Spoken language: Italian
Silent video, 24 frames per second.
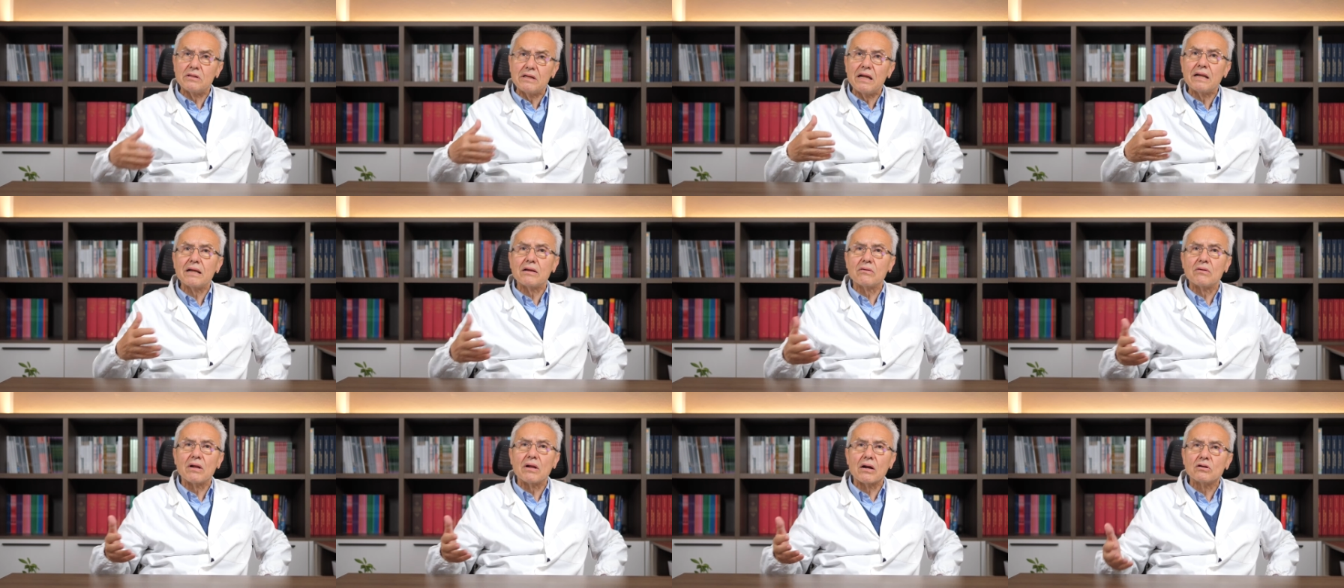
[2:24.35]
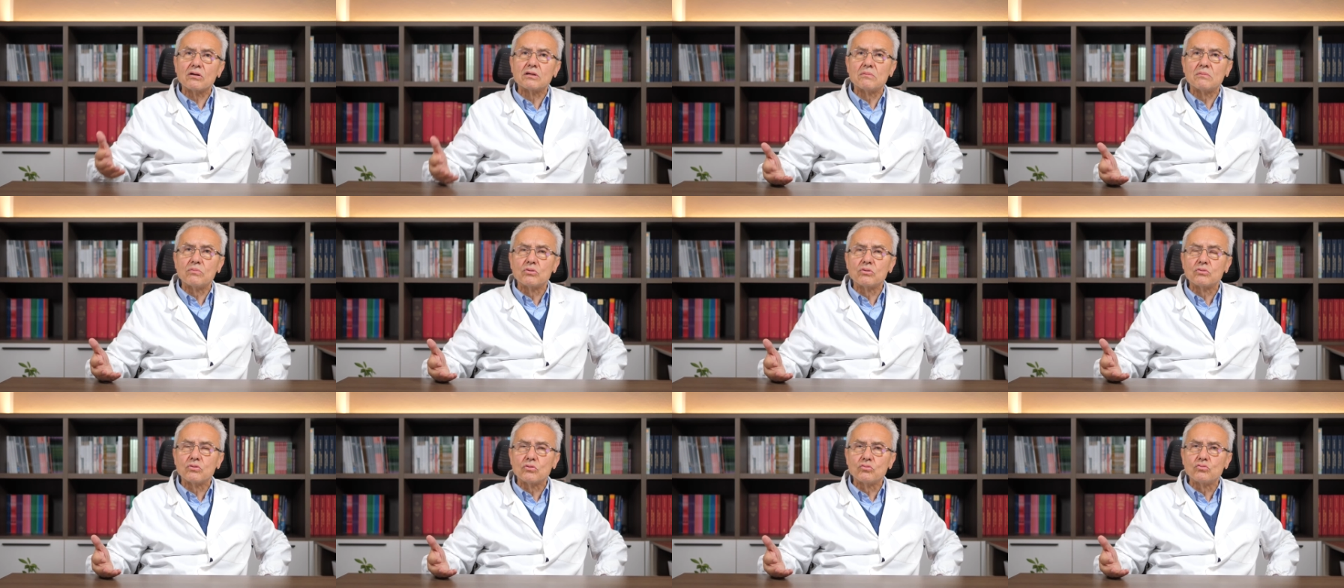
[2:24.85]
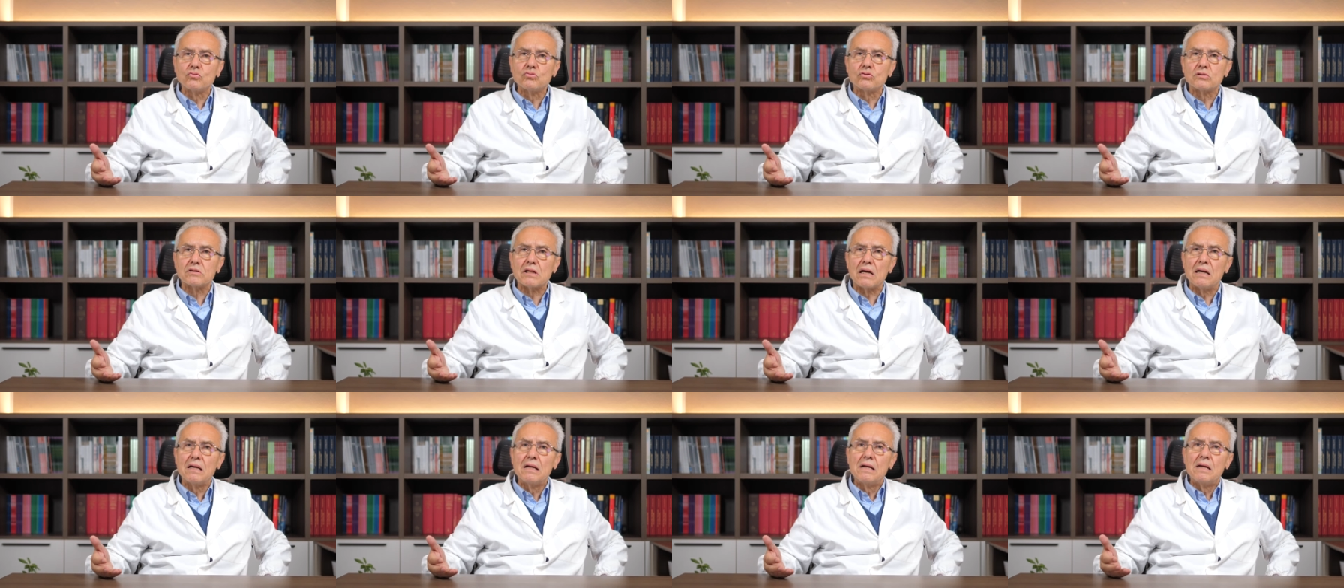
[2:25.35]
Direi che è una cosa molto
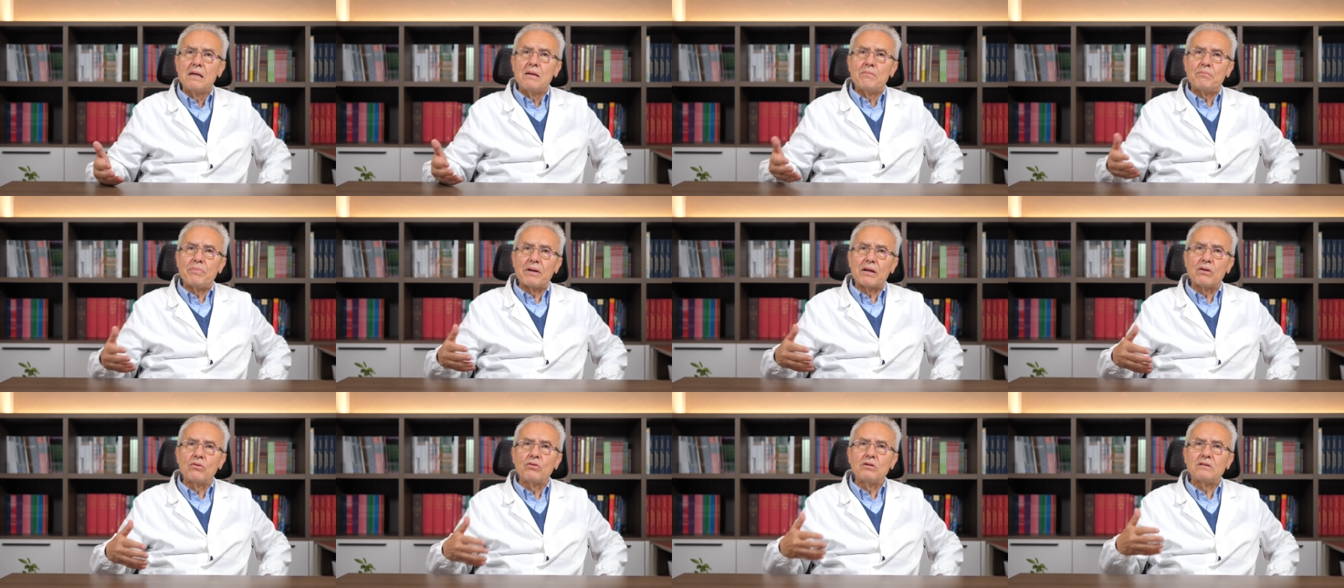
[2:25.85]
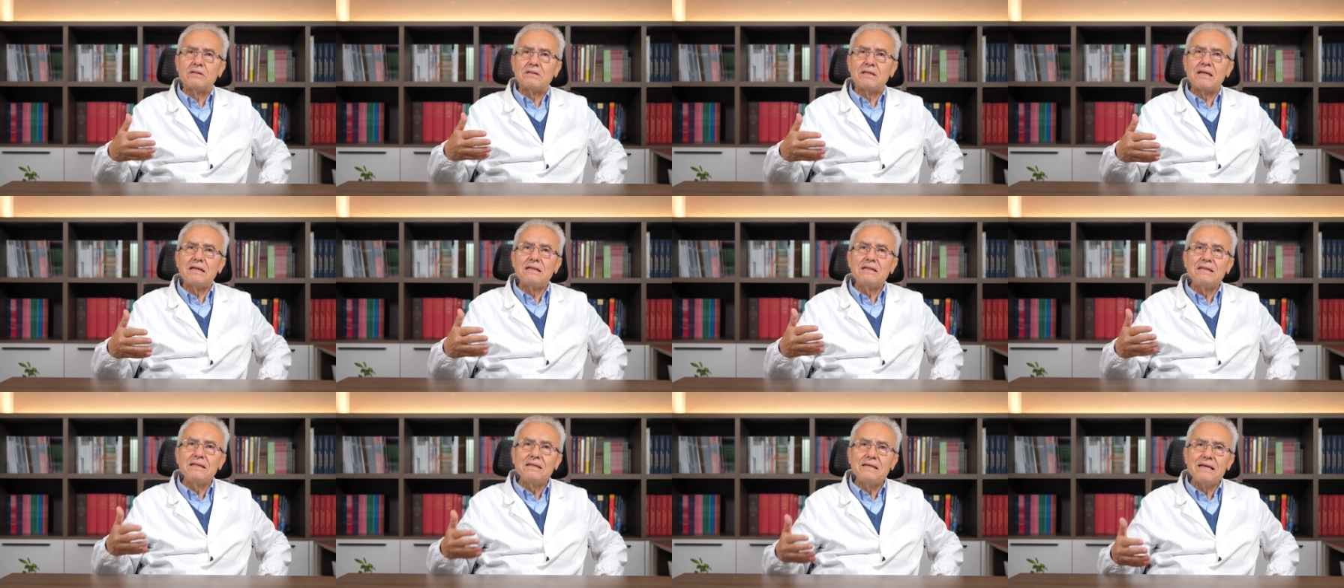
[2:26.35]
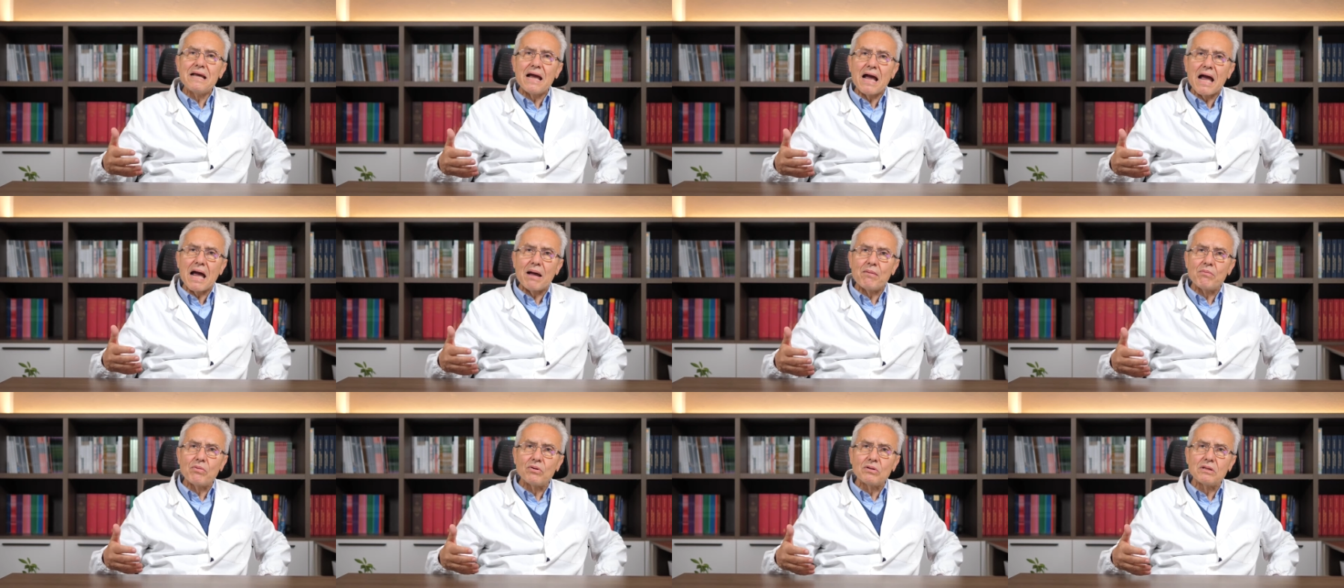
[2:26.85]
giusta, perché noi
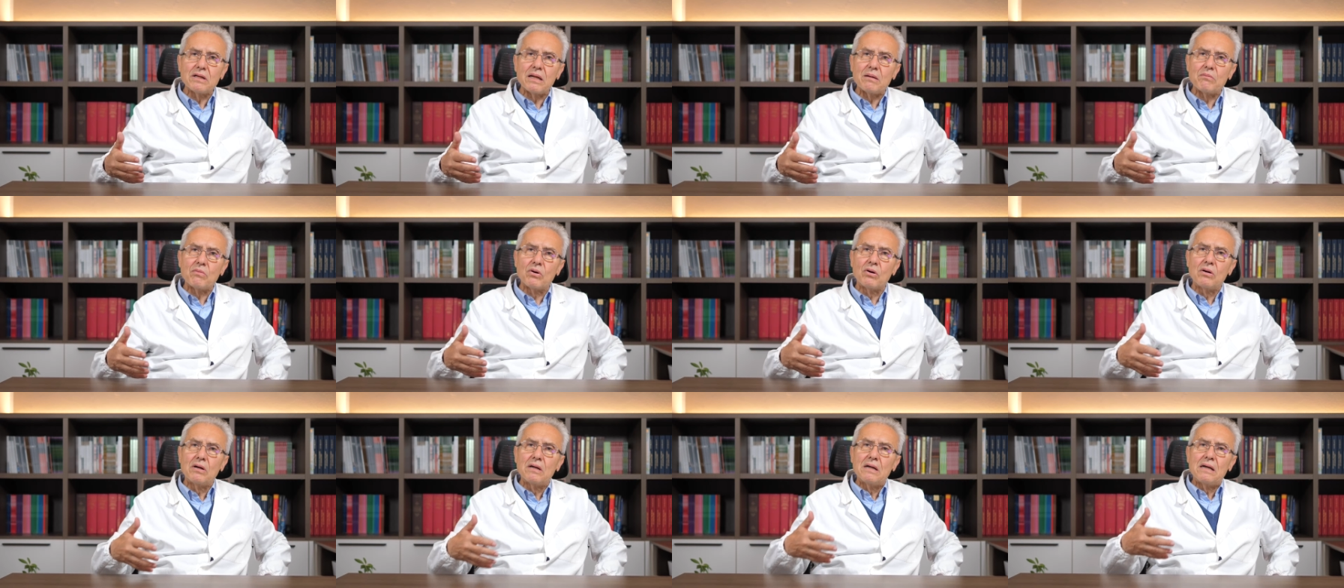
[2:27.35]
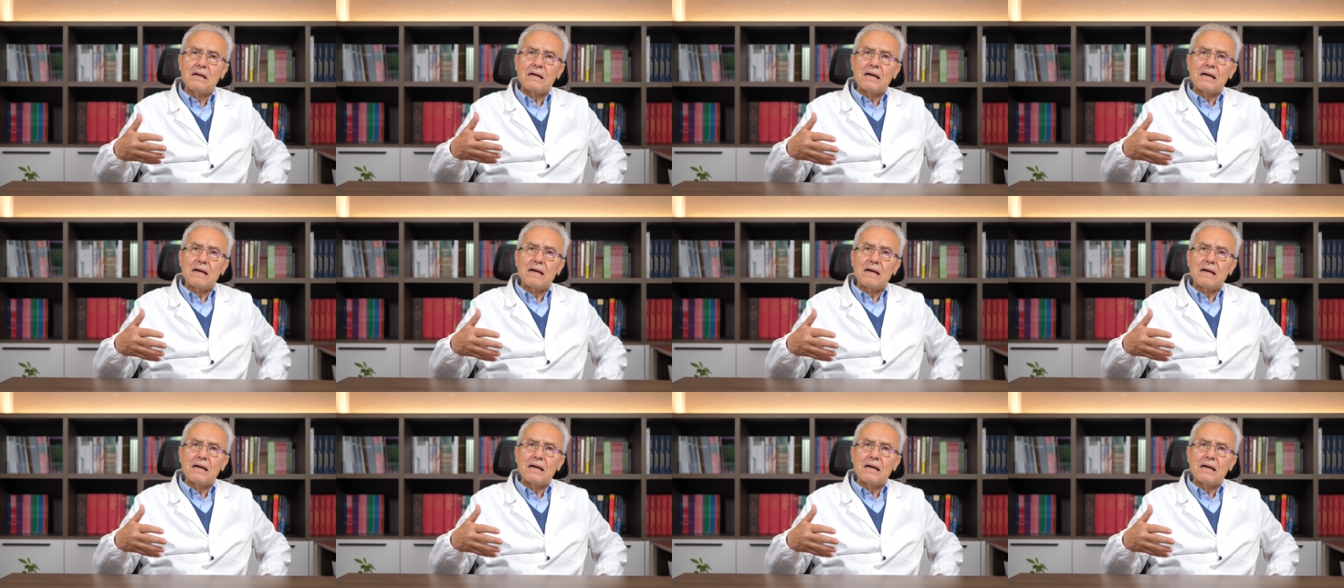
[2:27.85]
tendiamo diciamo,